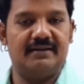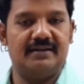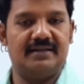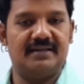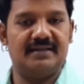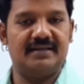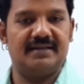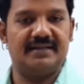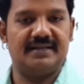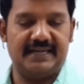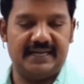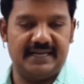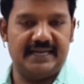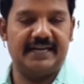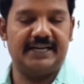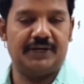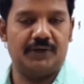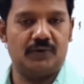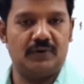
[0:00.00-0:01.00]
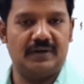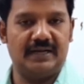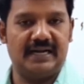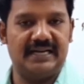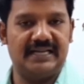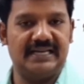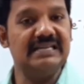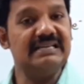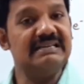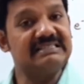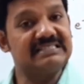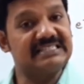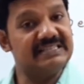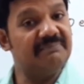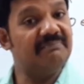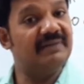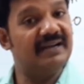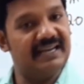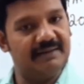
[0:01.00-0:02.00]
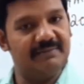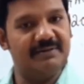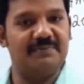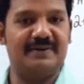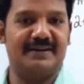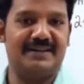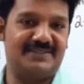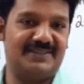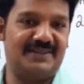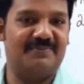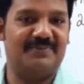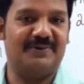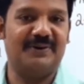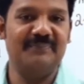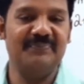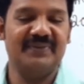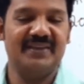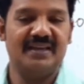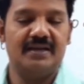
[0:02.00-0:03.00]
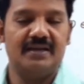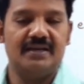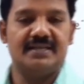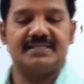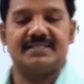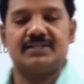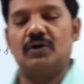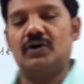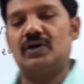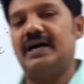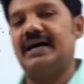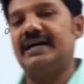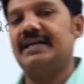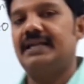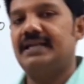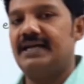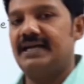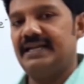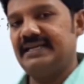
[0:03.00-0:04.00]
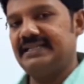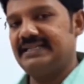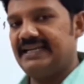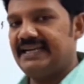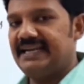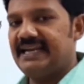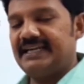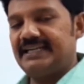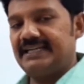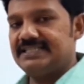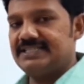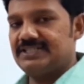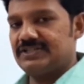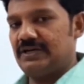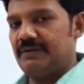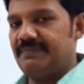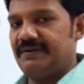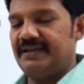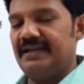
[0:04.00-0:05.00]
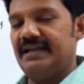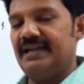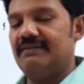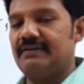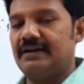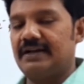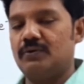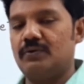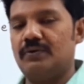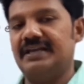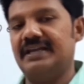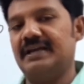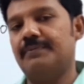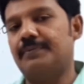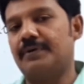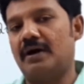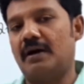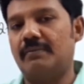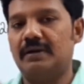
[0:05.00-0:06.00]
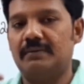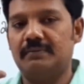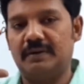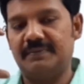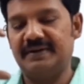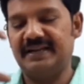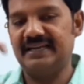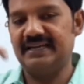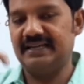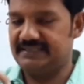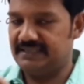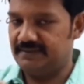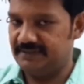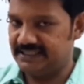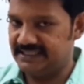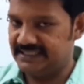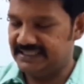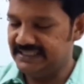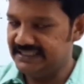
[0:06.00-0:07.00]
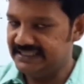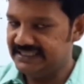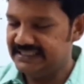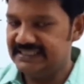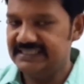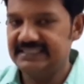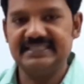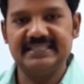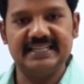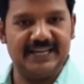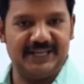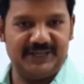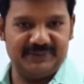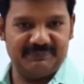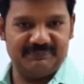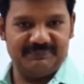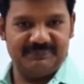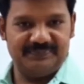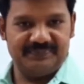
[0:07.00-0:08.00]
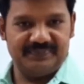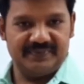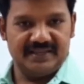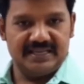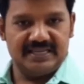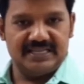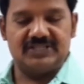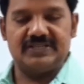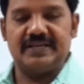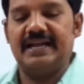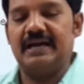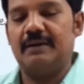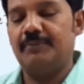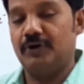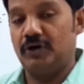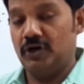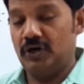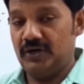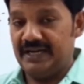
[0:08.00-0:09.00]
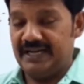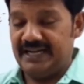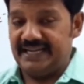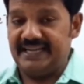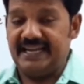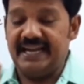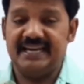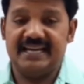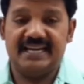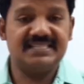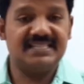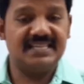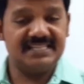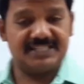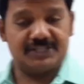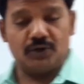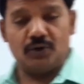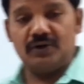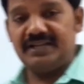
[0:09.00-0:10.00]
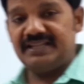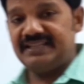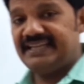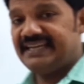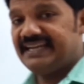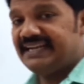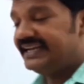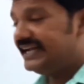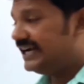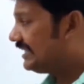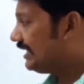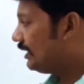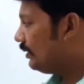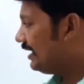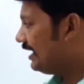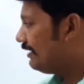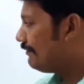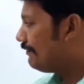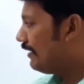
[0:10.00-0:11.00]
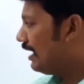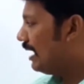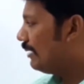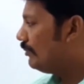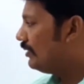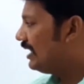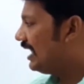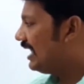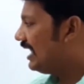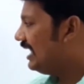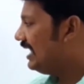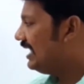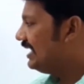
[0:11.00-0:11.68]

வந்துட்டு இண்டக்டருக்கு உண்டான சிம்பிள் நம்ம படிச்சிருப்போம் ஸோ காயில்னால இது இண்டக்டன்ஸ் டாபிக் கீழே வரக்கூடிய ப்ராப்ளம் அப்படிங்கிறது நமக்கு தெரியும் சரி அப்போது எனர்ஜி ஸ்டோர்டு இந்த இண்டக்டருடைய ஃபார்முலா